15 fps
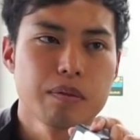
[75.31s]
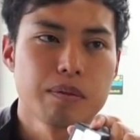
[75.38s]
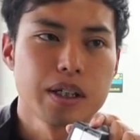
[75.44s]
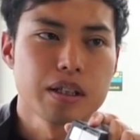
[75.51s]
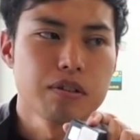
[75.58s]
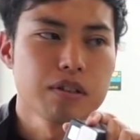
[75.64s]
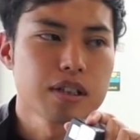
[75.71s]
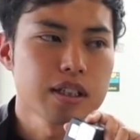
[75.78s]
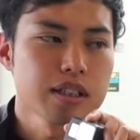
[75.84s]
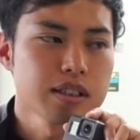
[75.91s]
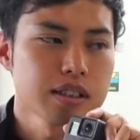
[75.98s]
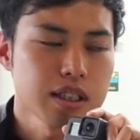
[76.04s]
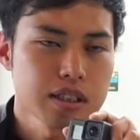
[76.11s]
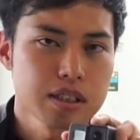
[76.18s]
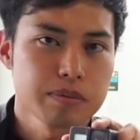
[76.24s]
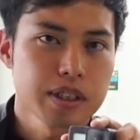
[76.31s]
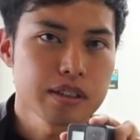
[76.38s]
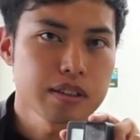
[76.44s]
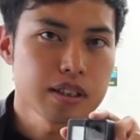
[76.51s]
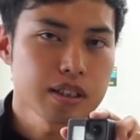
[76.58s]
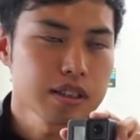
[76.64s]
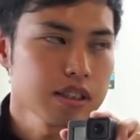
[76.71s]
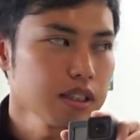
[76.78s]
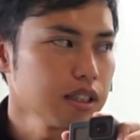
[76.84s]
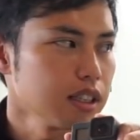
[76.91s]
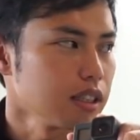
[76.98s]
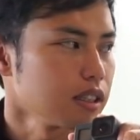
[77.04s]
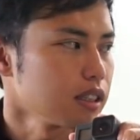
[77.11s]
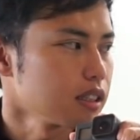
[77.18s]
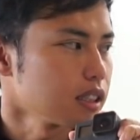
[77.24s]
まあ、4ヶ月経ちました
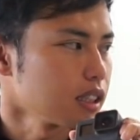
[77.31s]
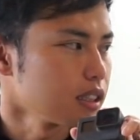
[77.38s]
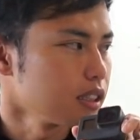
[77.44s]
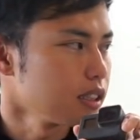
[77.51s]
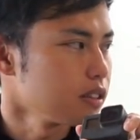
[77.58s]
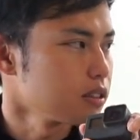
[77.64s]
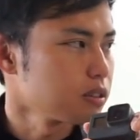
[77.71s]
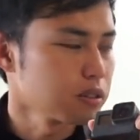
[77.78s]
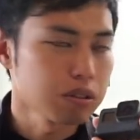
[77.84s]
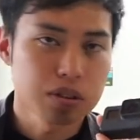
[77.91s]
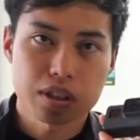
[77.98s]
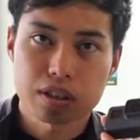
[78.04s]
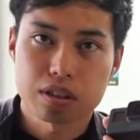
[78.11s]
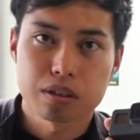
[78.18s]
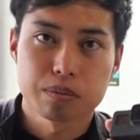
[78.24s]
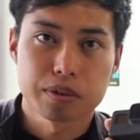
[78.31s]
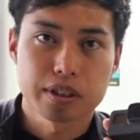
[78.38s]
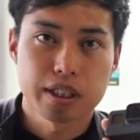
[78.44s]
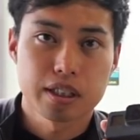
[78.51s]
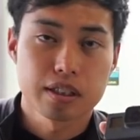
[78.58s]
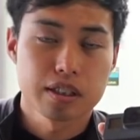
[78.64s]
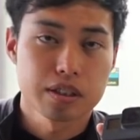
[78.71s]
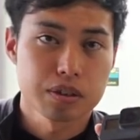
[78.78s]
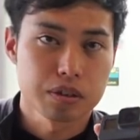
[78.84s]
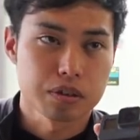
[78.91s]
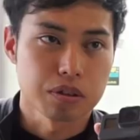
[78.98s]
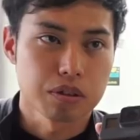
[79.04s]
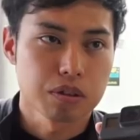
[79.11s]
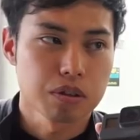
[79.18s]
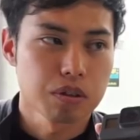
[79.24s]
しチャンネル登録者数も1000人以
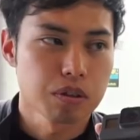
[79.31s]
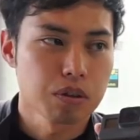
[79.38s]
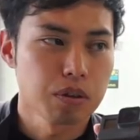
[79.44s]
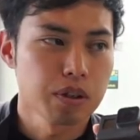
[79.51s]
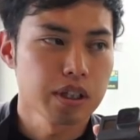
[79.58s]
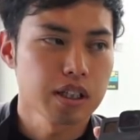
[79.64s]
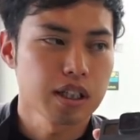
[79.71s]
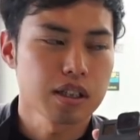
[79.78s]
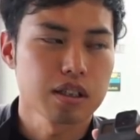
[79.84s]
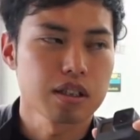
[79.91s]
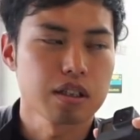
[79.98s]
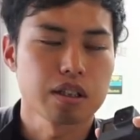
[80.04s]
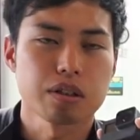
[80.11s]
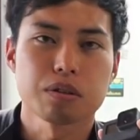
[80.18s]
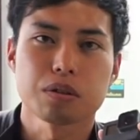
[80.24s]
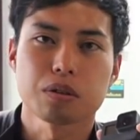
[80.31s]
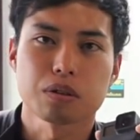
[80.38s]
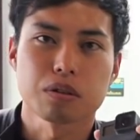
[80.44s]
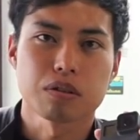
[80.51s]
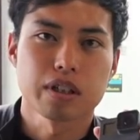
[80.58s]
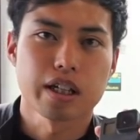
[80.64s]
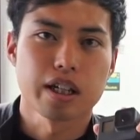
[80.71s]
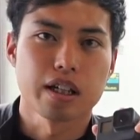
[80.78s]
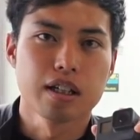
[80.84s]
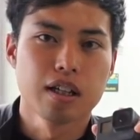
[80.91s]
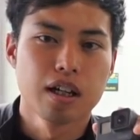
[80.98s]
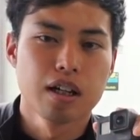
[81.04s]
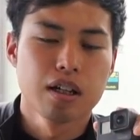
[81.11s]
上超えたっていうことで